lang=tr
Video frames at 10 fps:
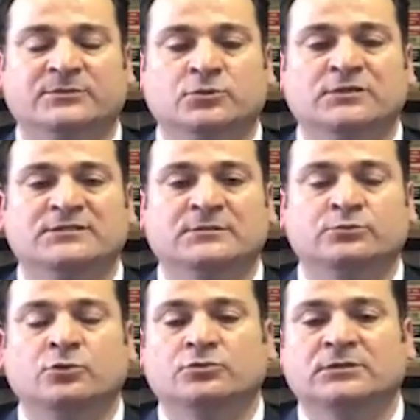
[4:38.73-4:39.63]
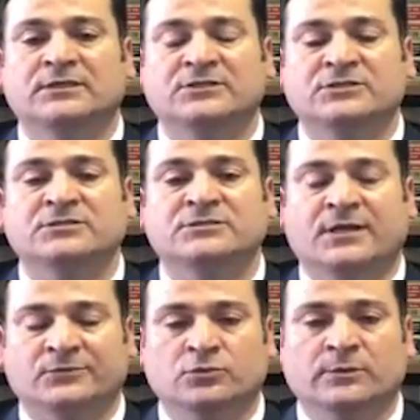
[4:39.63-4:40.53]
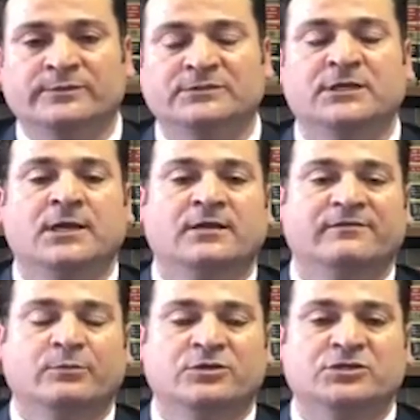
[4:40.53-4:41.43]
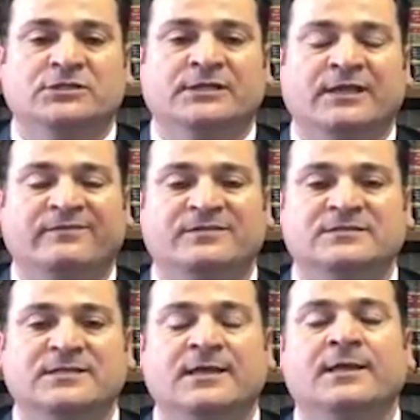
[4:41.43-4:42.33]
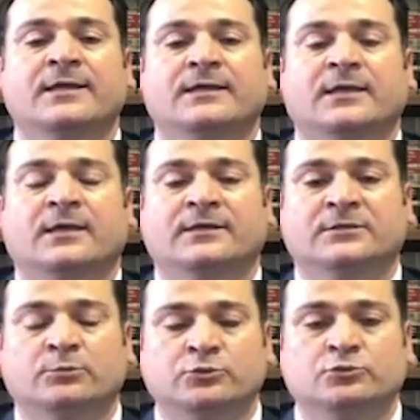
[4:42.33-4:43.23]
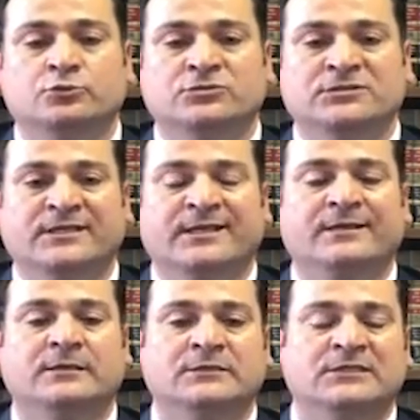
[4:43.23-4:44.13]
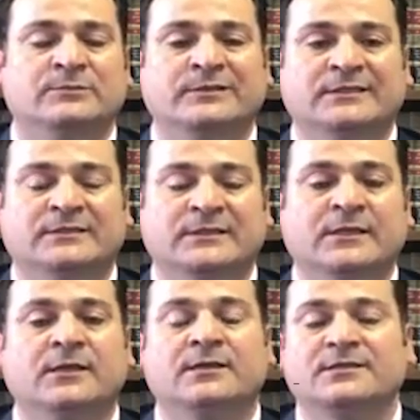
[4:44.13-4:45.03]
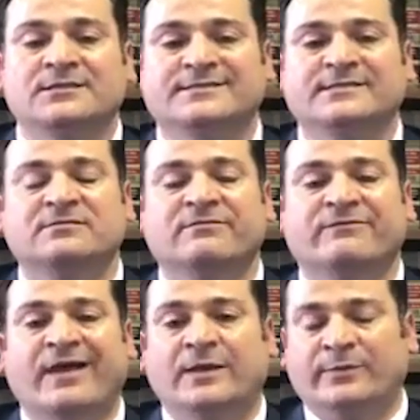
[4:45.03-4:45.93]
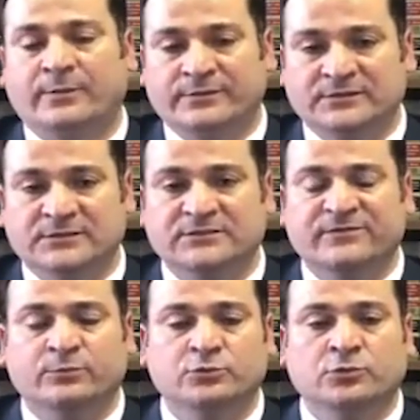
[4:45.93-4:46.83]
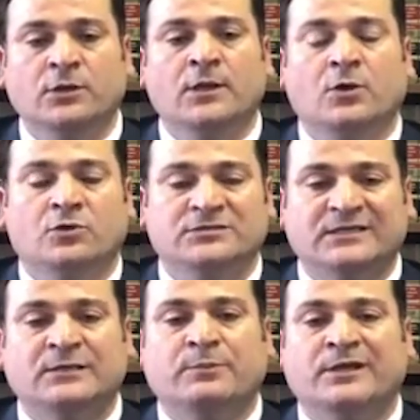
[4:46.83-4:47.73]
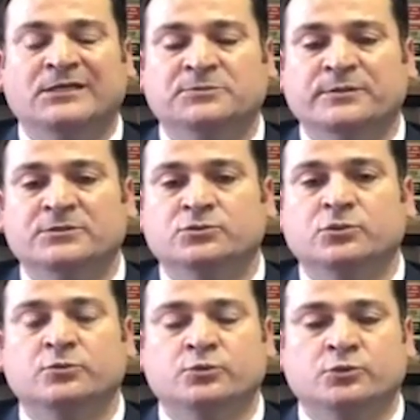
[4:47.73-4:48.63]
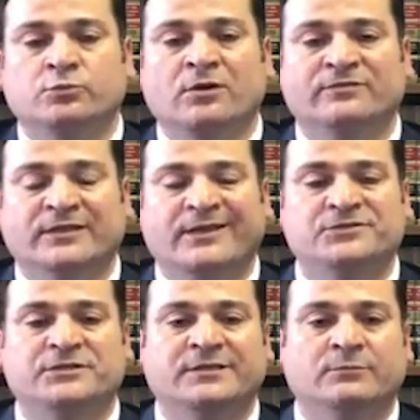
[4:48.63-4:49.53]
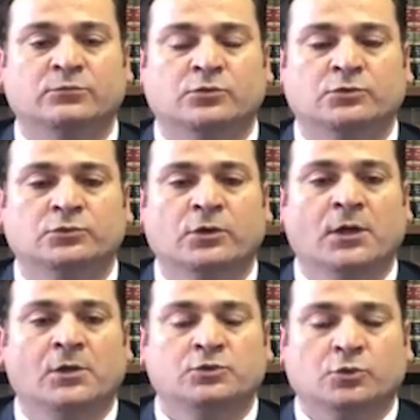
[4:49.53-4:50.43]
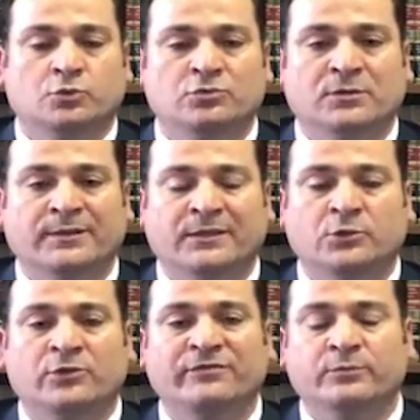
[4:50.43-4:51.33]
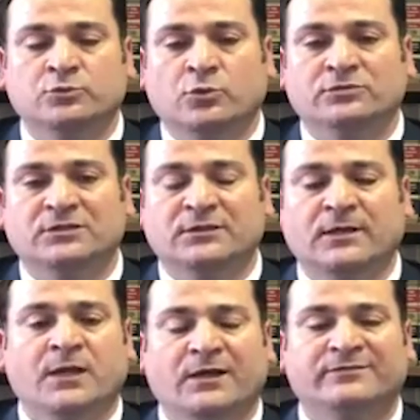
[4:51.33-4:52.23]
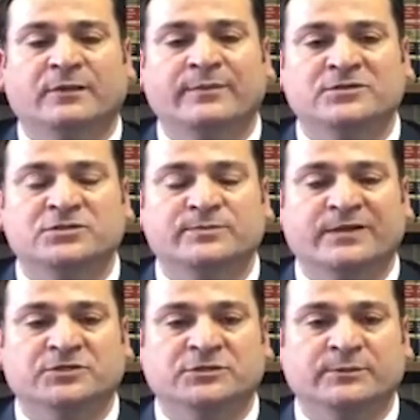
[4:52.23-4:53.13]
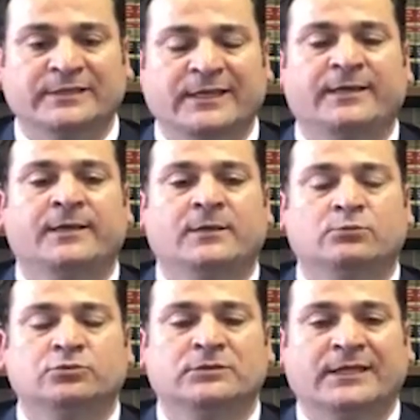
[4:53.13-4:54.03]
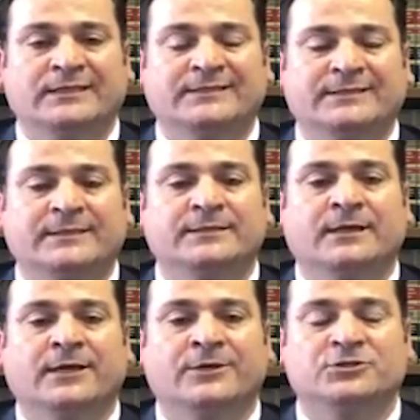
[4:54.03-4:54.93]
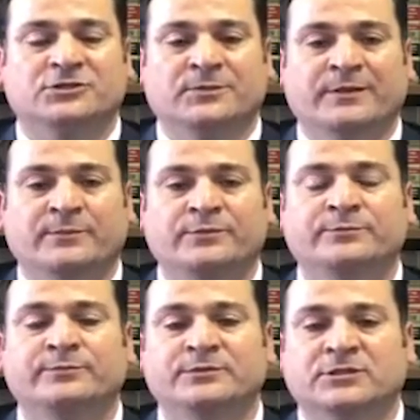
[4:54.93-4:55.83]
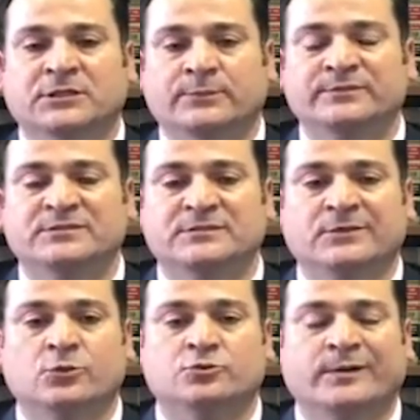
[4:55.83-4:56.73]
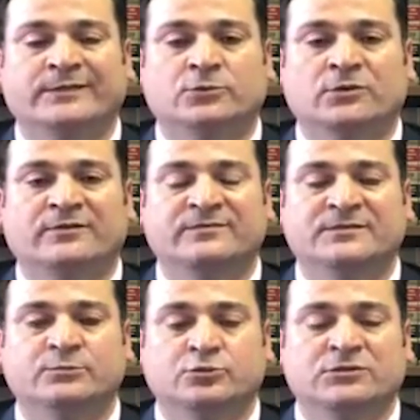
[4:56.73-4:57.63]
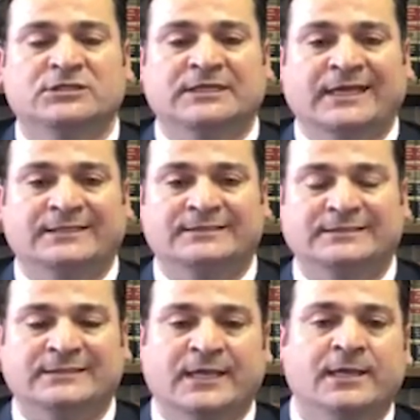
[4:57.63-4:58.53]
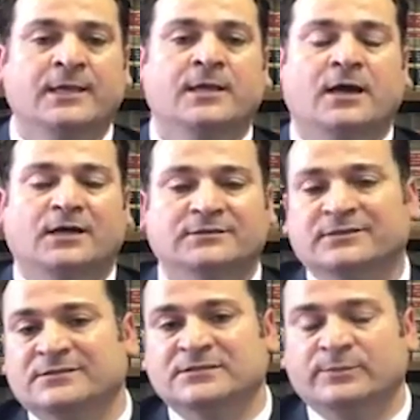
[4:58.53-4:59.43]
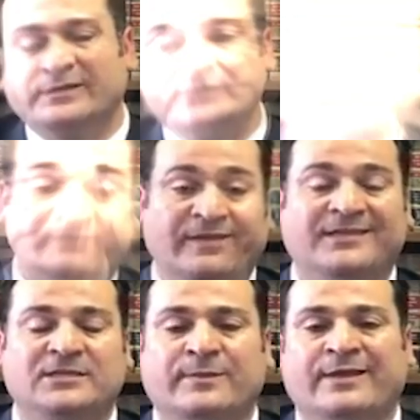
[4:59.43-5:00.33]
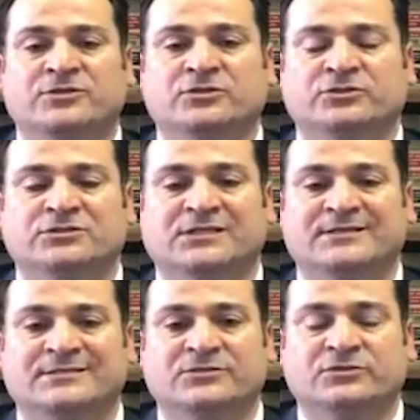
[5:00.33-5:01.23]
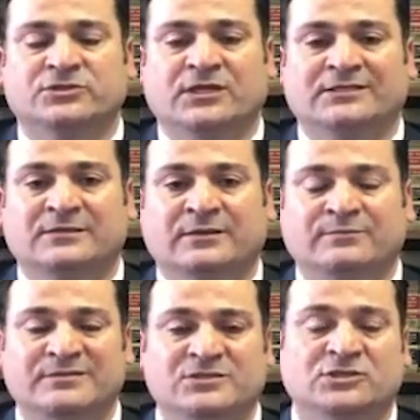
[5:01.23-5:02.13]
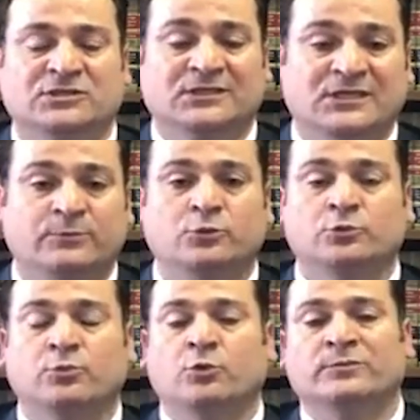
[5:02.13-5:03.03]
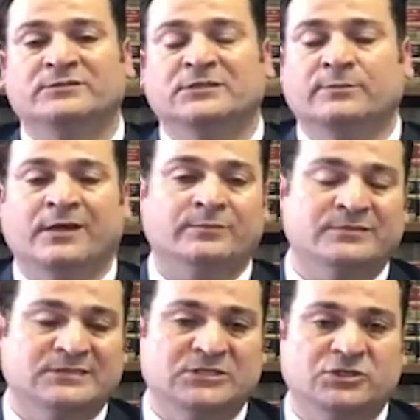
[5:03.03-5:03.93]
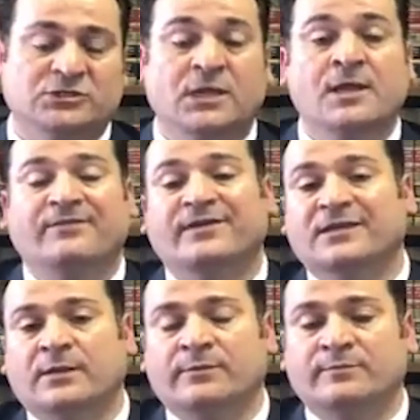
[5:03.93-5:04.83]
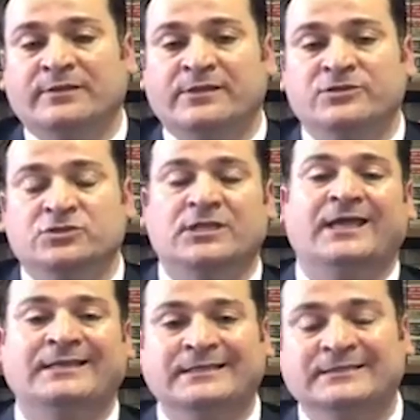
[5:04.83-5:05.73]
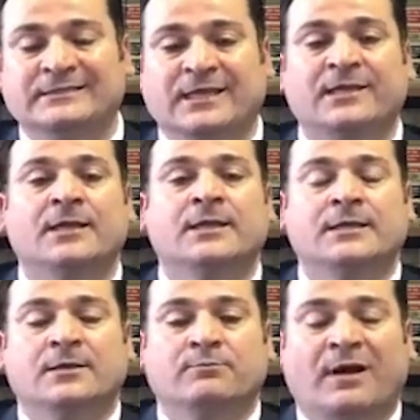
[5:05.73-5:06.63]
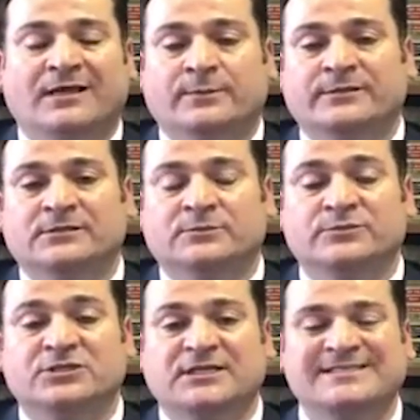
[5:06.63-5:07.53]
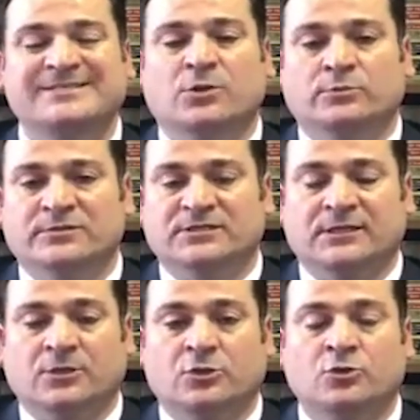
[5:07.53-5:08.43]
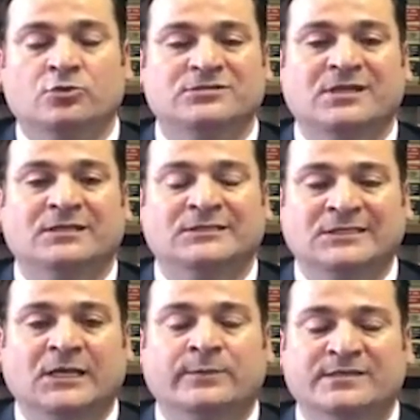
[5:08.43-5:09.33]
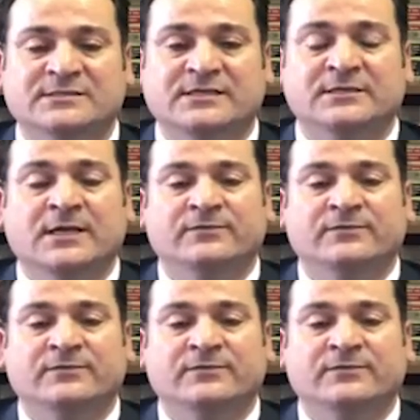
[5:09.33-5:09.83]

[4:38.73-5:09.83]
Dolayısıyla bu noktada içiniz rahat olabilir ve bu kişileri evinize e, ya da bulunduğunuz yere girmelerine izin vermeyebilirsiniz. Ve bunu özellikle paylaşmak istiyorum. Çünkü bu hafta gerçekten bu konu çok gündeme geliyor ve bu noktada hatta meclis başkanı bile bununla ilgili e, açıklama yapıp işte kapınıza göçmenlik görevlisi bunun için geldiğinde haklarınızı bilin. Eve girmeye çalışırlarsanız dışı etmesi ya da kimin olup olmadığına bakması için eve girebilmeleri için ellerinde mahkemeden alınmış izin olması gerekiyor. Yoksa giremezler.